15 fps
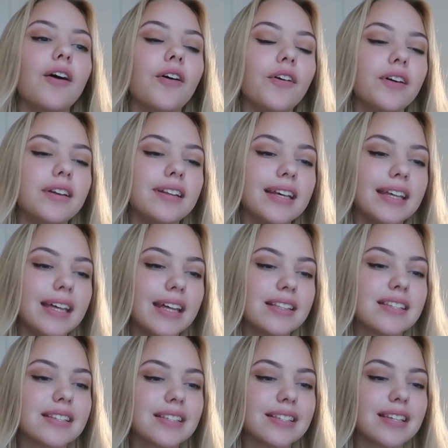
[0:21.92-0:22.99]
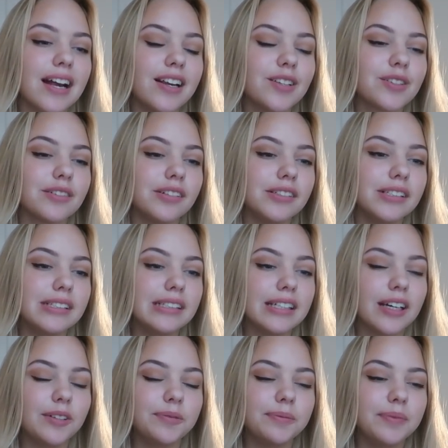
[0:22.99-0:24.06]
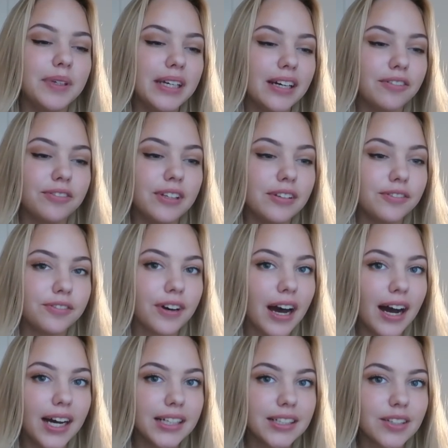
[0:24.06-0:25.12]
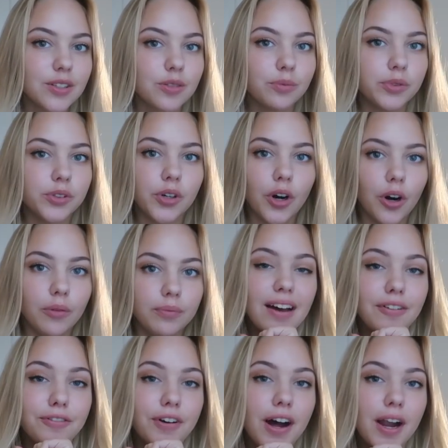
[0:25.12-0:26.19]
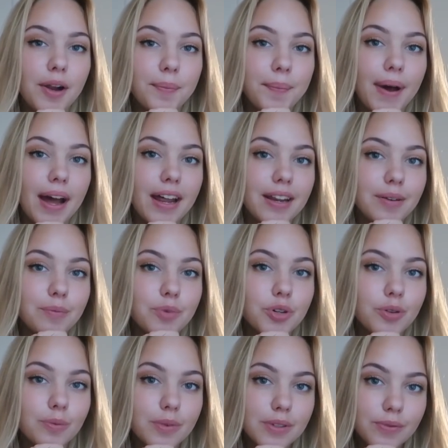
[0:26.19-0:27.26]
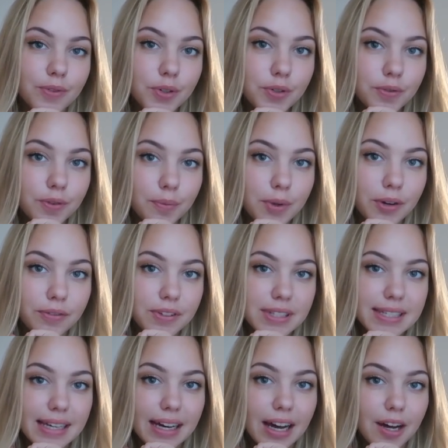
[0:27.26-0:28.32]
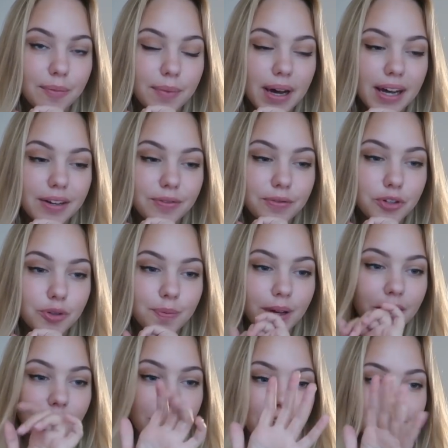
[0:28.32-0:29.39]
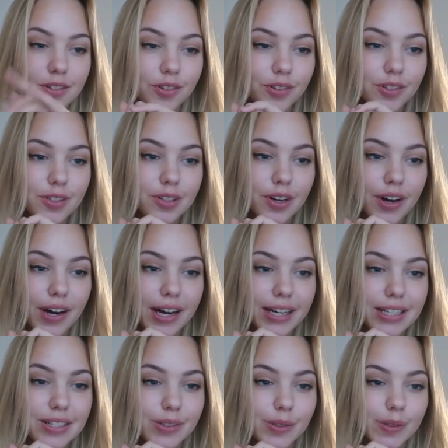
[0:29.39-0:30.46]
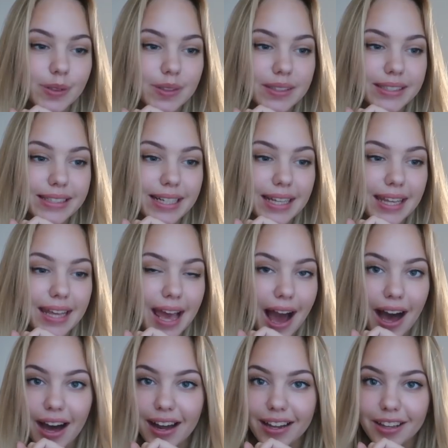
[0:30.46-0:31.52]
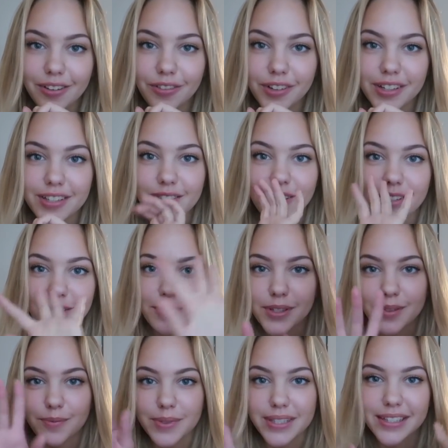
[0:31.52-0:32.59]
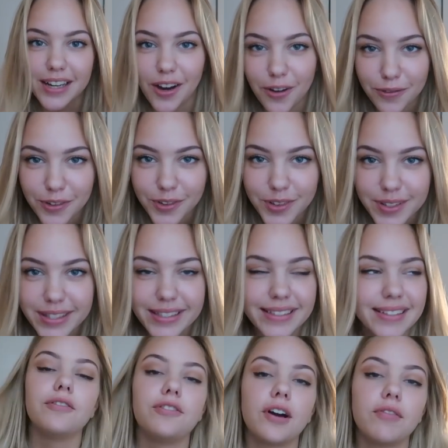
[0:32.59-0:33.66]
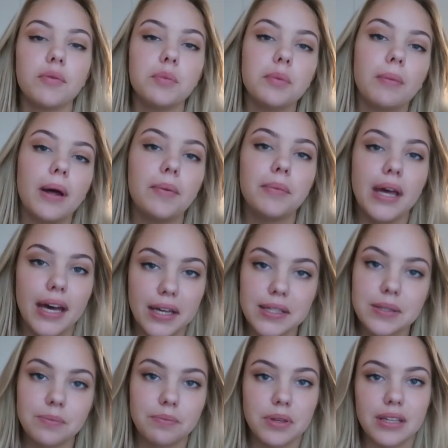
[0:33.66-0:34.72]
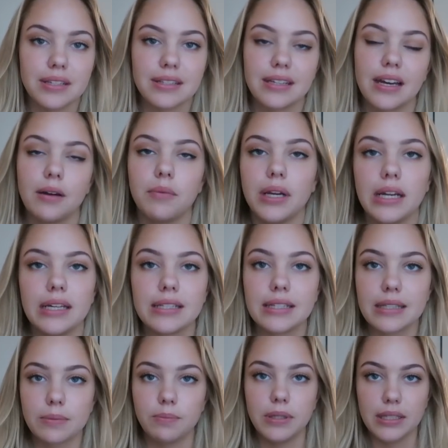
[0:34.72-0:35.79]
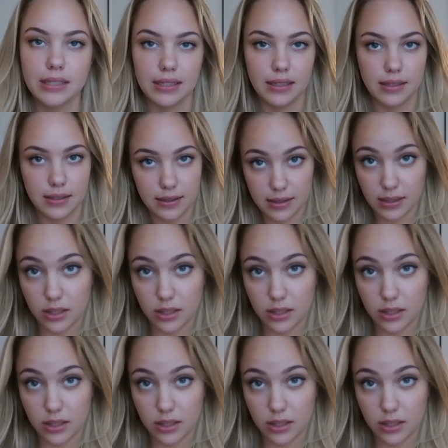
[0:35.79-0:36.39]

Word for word: Und jetzt ist es halt so, ich habe mega viele Fragen dazu bekommen vor allem ein bestimmtes Foto von mir auf Instagram hat für Spekulation gesorgt und ja, ich will das heute mal so ein bisschen auflösen. Fangen wir mit meinem ersten Piercing an. Mein erstes Piercing ist